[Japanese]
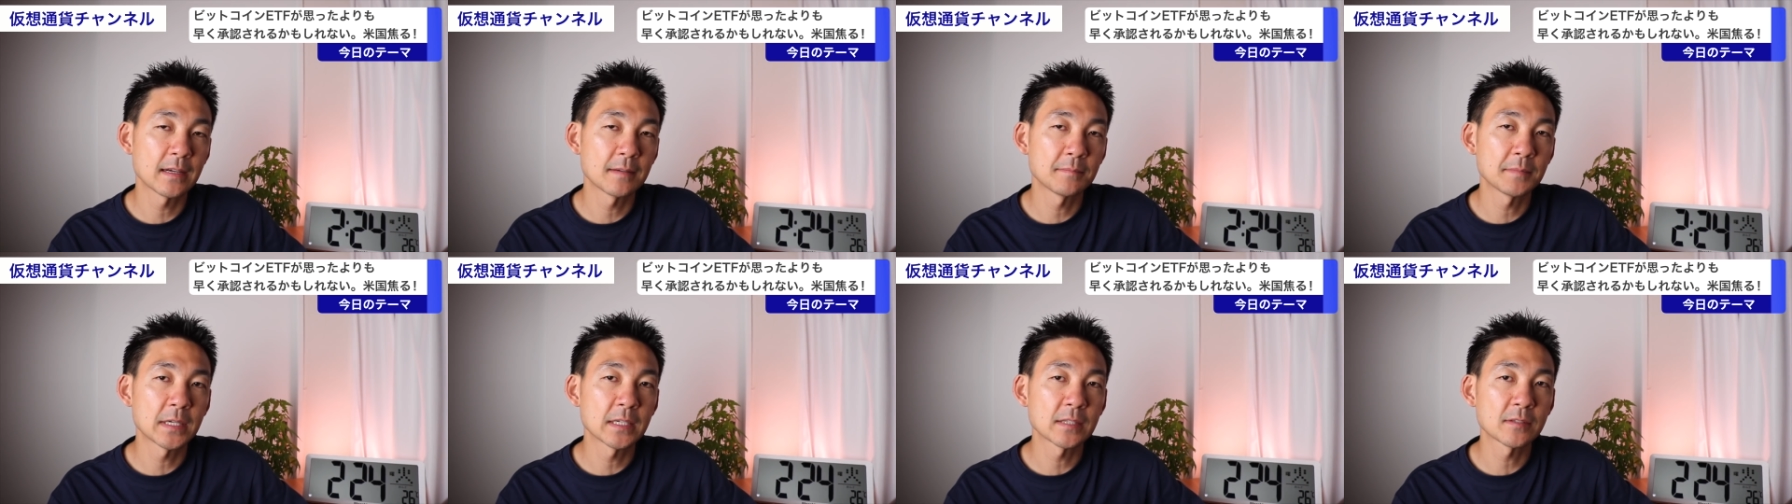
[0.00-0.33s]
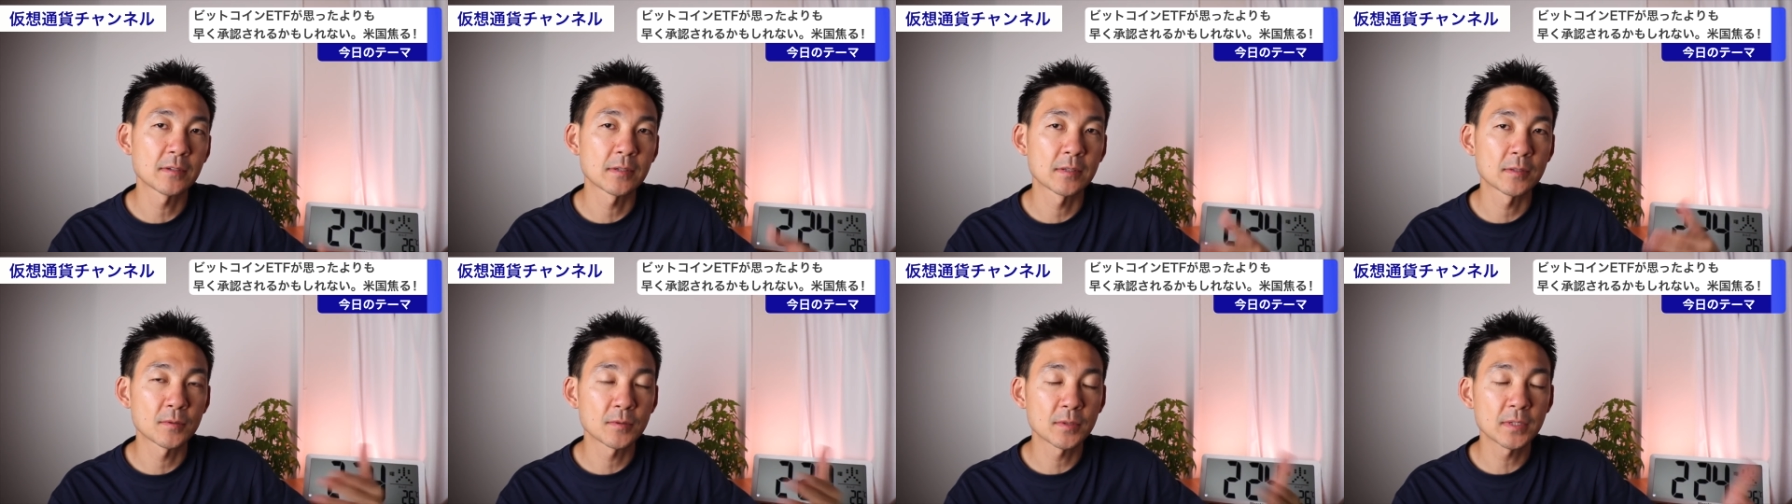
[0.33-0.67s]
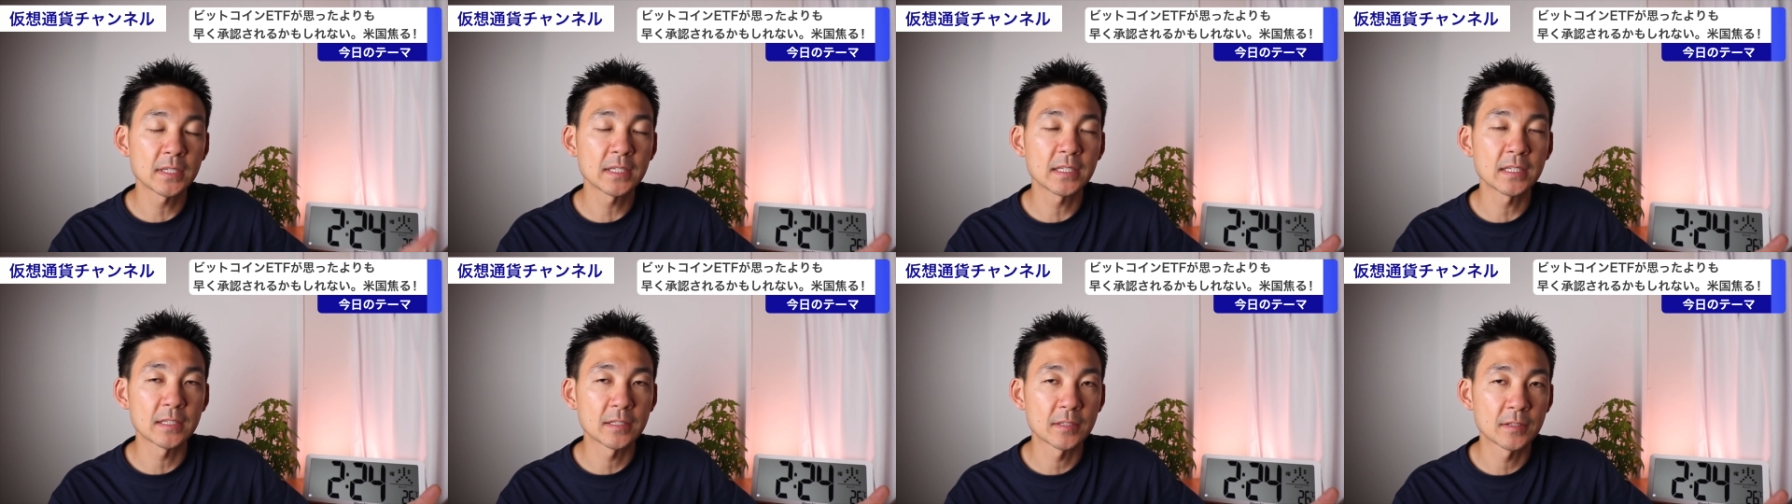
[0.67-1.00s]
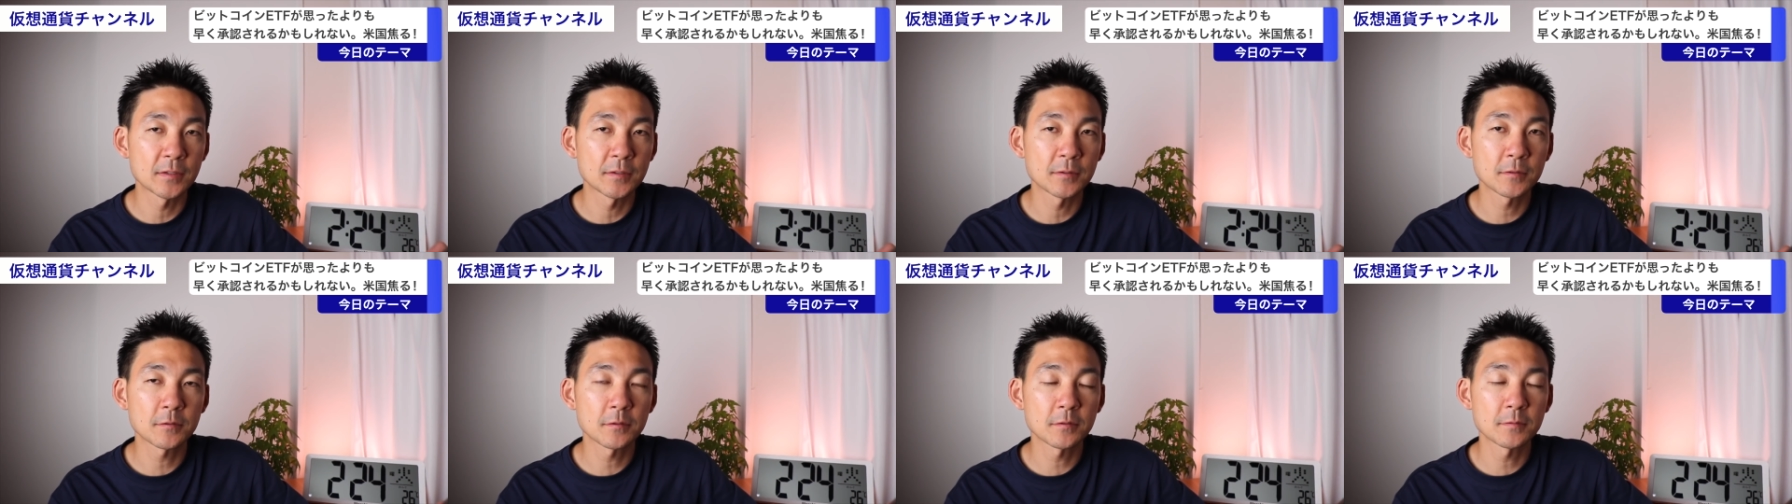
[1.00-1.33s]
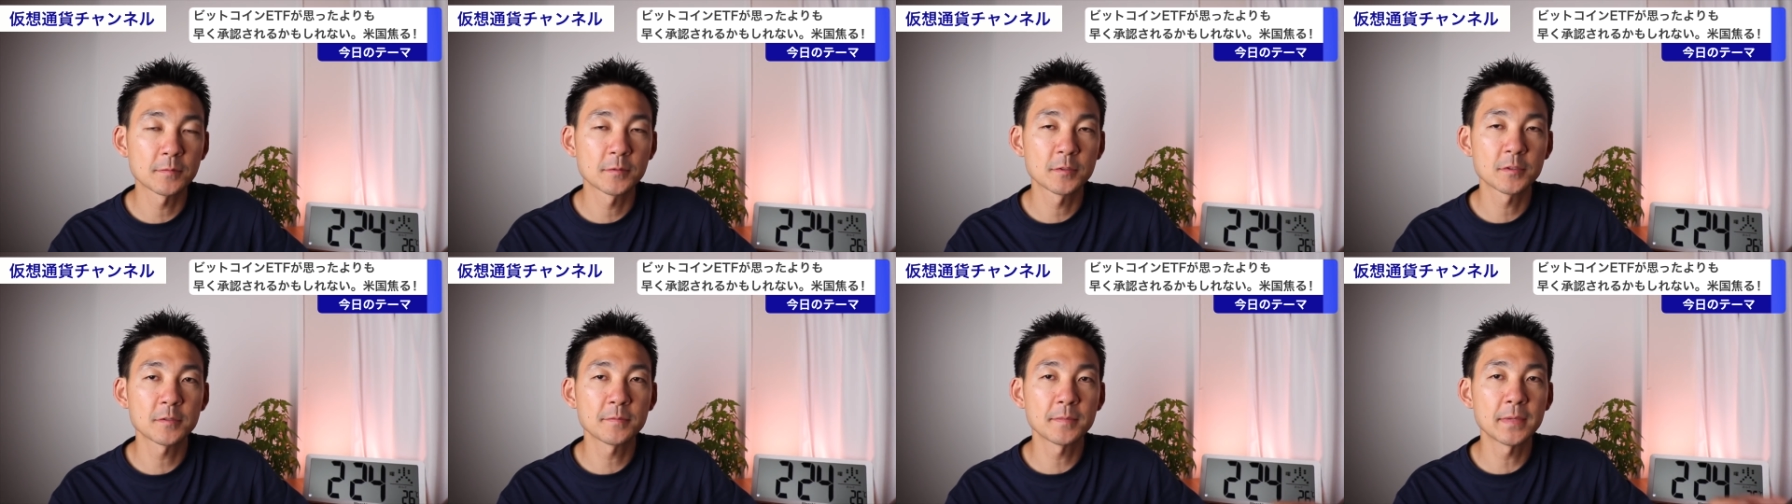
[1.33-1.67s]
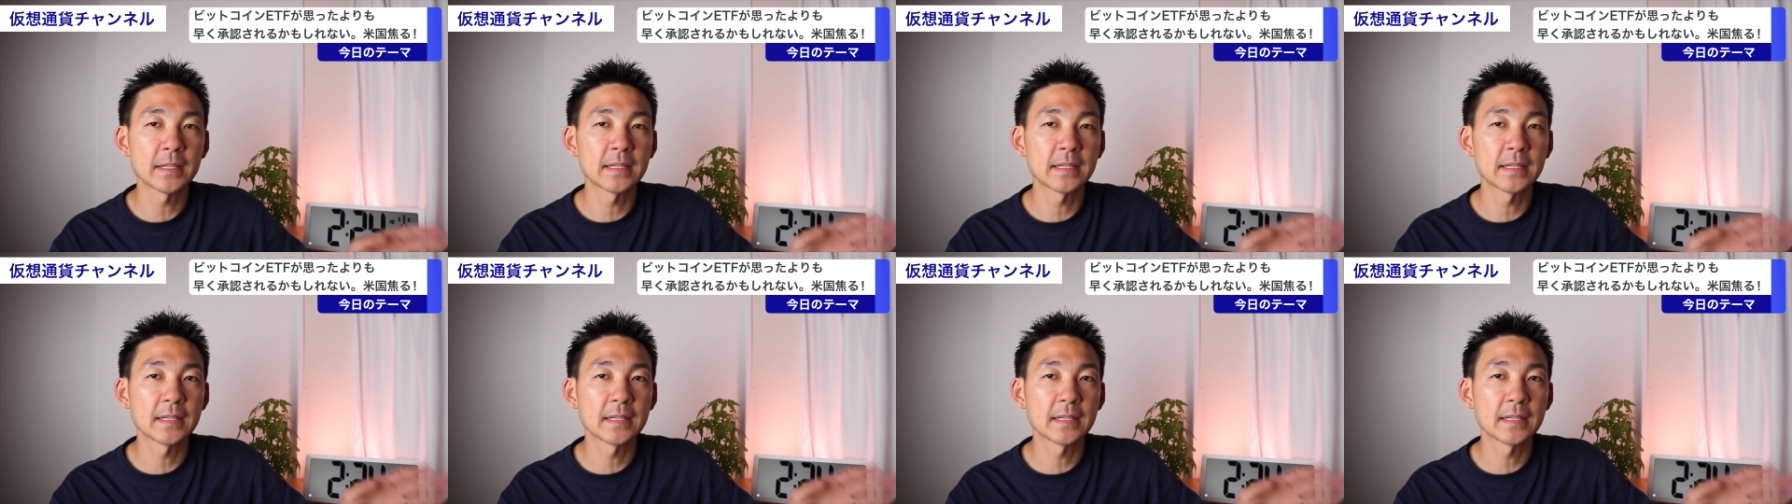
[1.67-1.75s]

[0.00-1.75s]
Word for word: あとは取引っていうところも含